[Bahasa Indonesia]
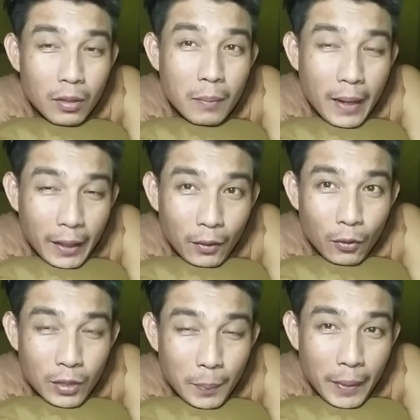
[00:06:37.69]
itu kemarin
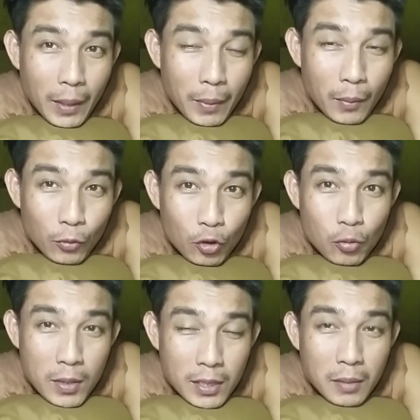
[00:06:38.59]
loh sampai malam 17